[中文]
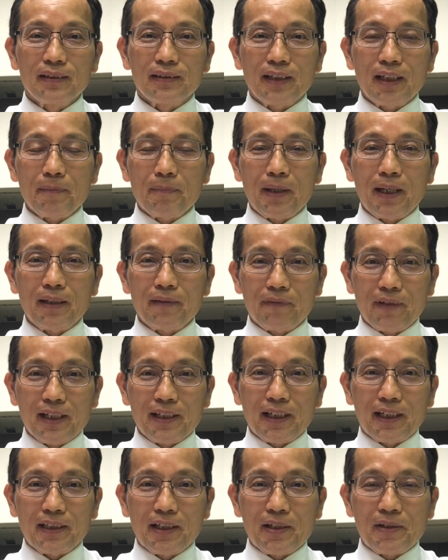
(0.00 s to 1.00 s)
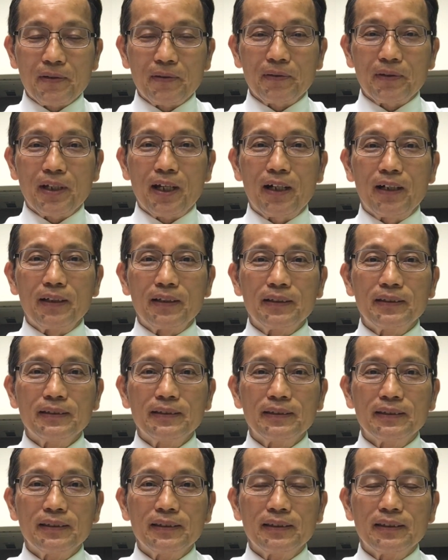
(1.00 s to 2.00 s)
这篇非常的重要，
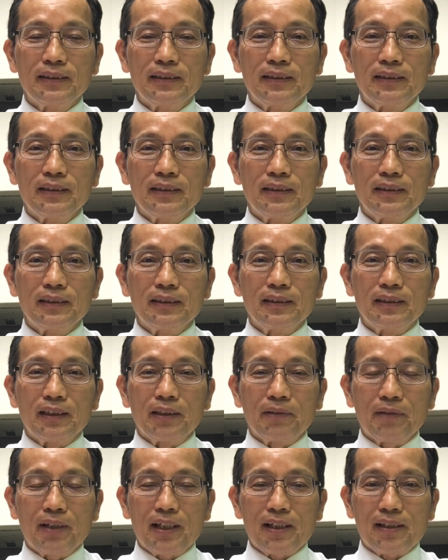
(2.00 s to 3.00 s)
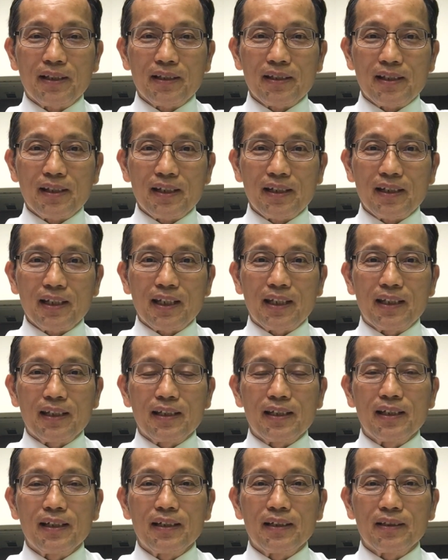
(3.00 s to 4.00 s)
因为圣经里
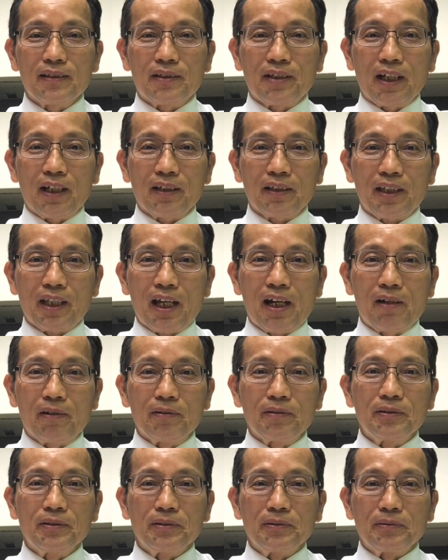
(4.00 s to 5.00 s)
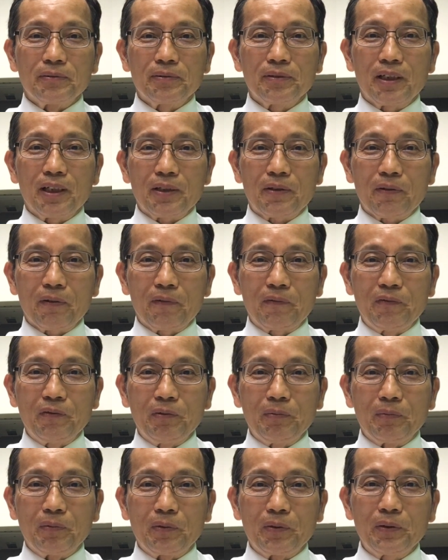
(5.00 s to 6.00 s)
强调如何做
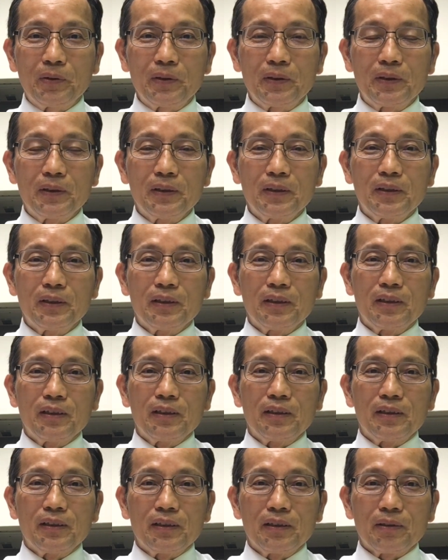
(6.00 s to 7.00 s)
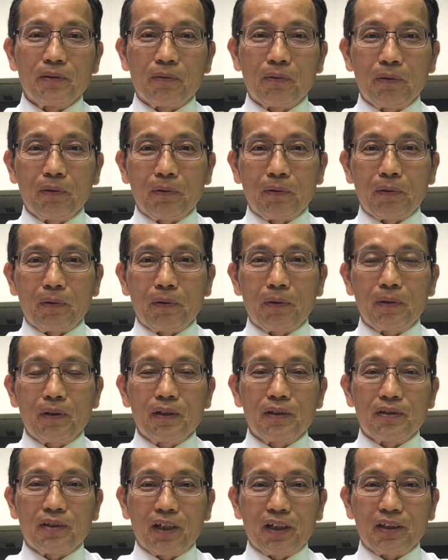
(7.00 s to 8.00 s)
父母，过于
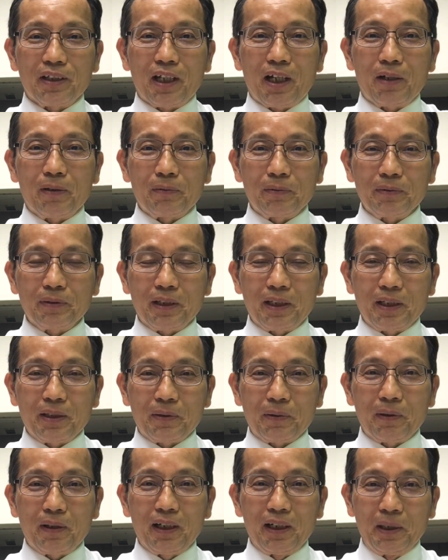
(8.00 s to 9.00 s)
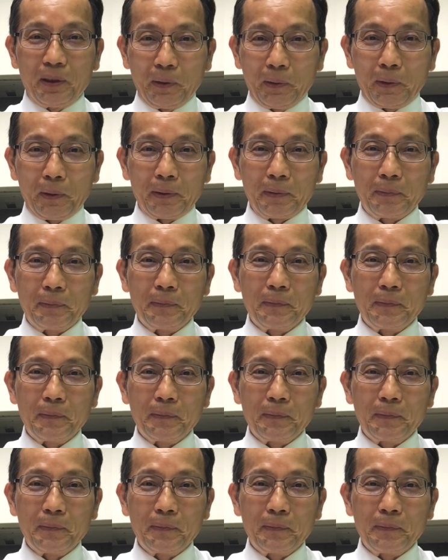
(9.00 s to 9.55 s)
强调如何做儿女。